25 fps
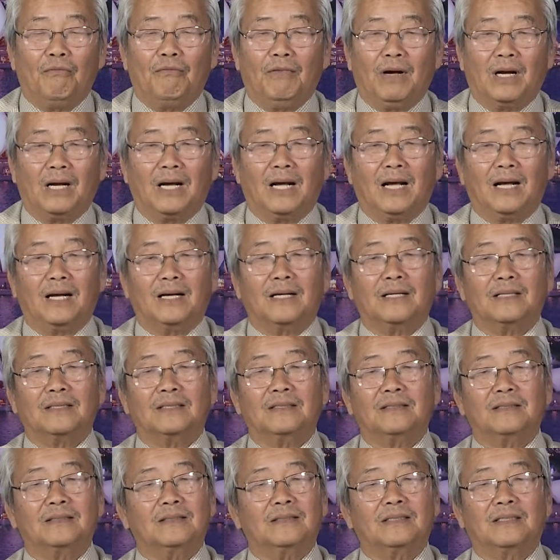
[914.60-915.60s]
Vâng, ờ,
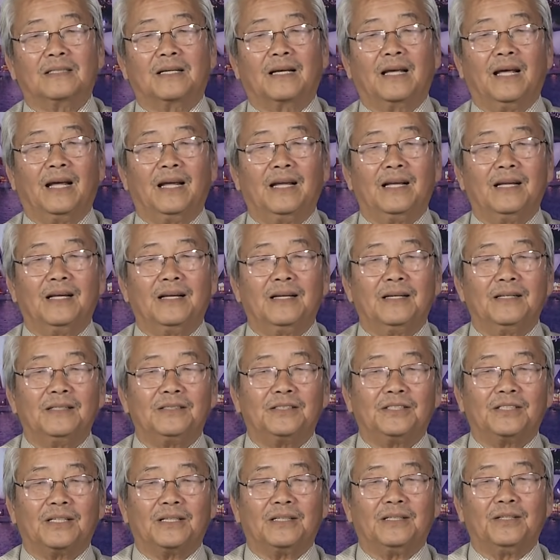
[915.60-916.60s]
cái
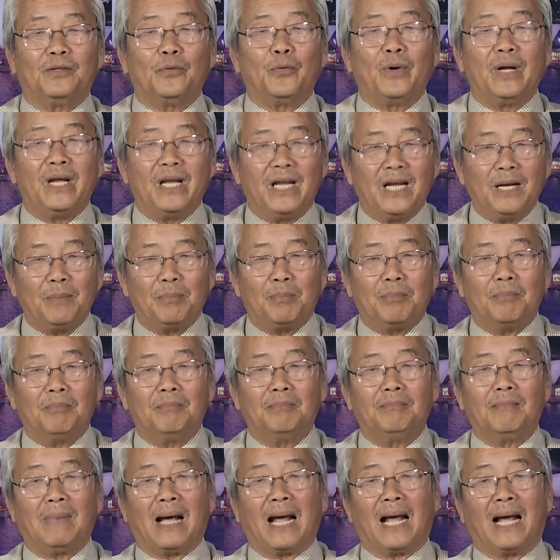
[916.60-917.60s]
sự uy hiếp
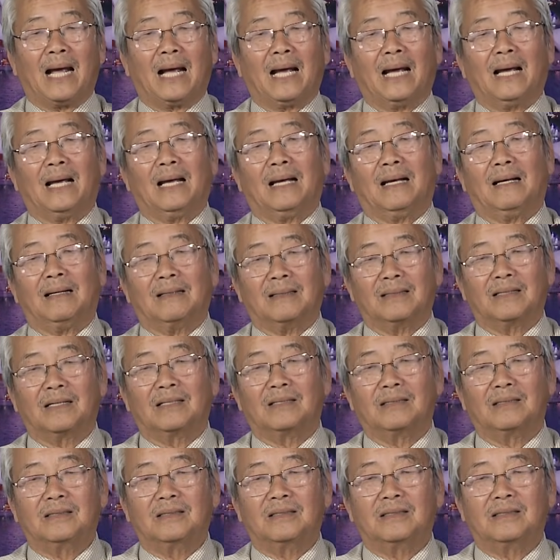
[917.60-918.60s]
bằng ờ,
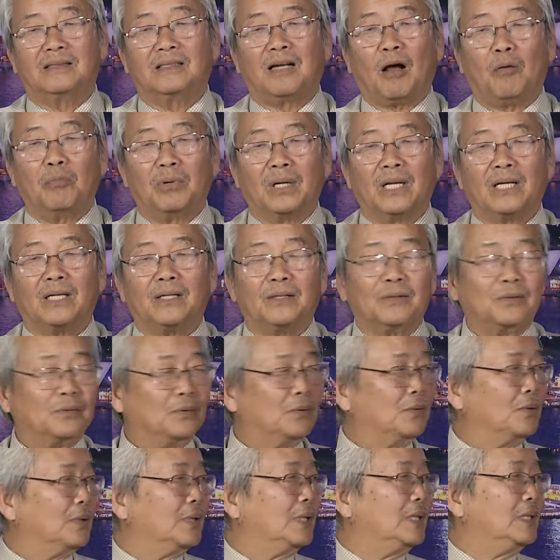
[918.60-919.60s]
không lực
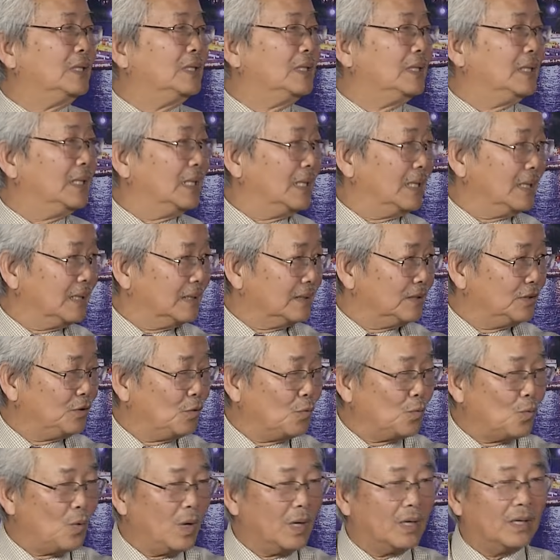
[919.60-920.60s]
của uh,
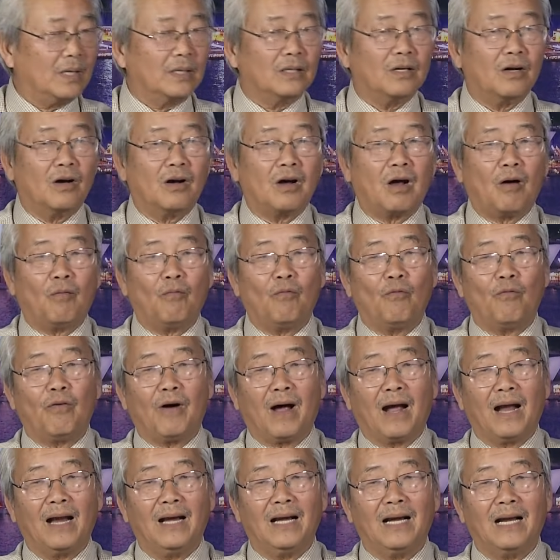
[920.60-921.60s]
Trung Quốc nó không
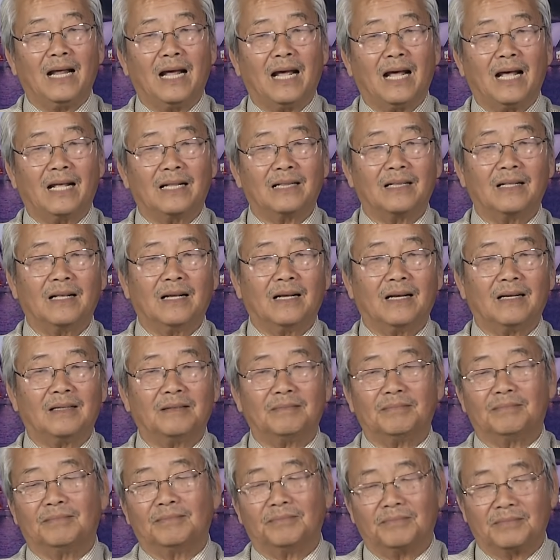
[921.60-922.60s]
phải là uh,
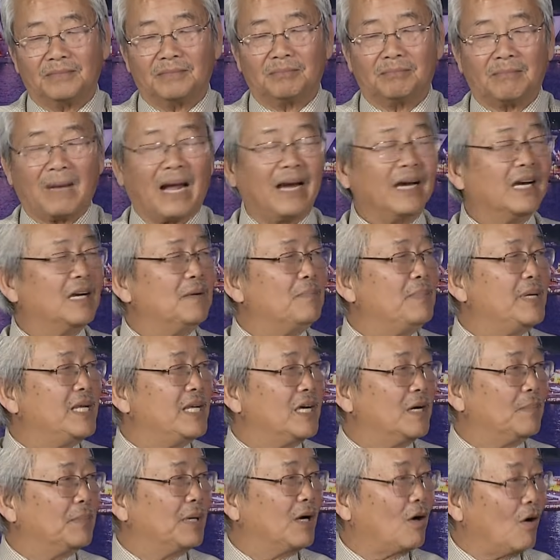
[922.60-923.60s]
mãi đến bây
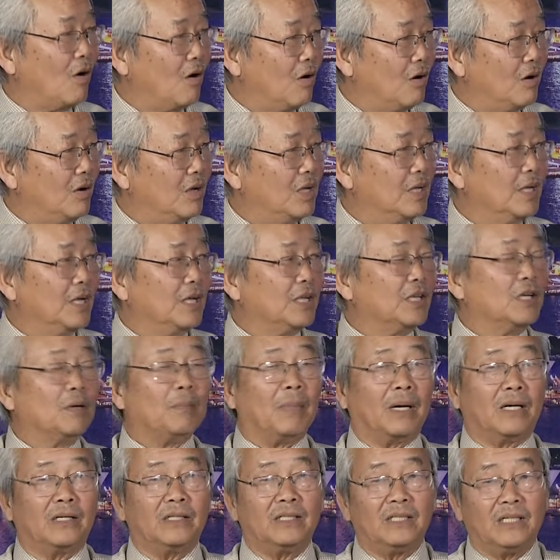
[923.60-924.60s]
giờ mới có nhưng
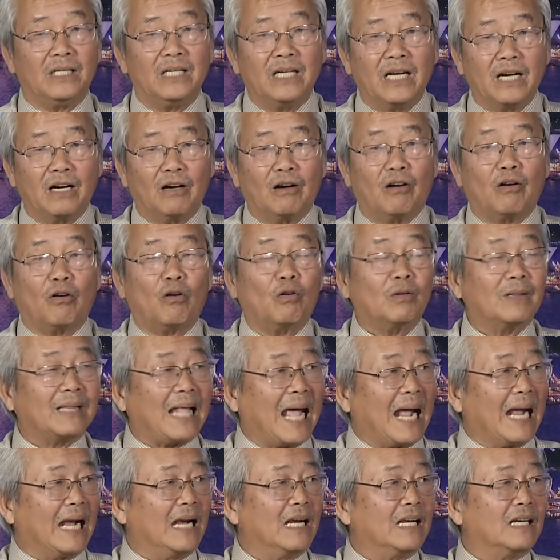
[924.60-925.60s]
mà dĩ nhiên là nó
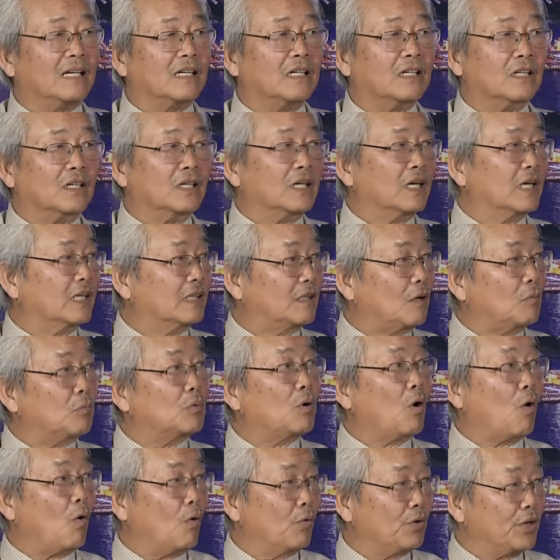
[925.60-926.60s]
tăng cường cái tốc
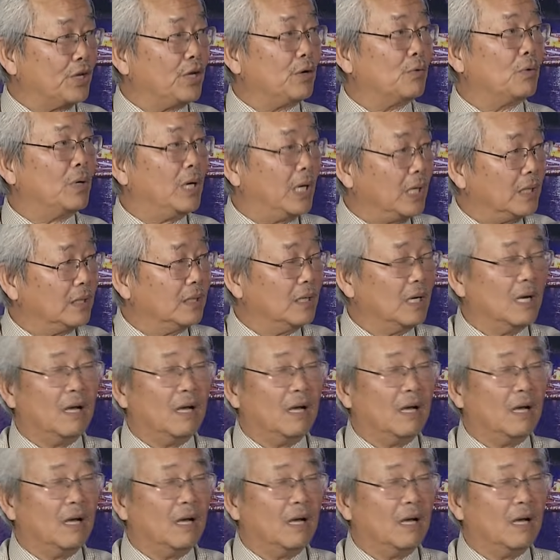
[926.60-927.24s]
độ nhiều hơn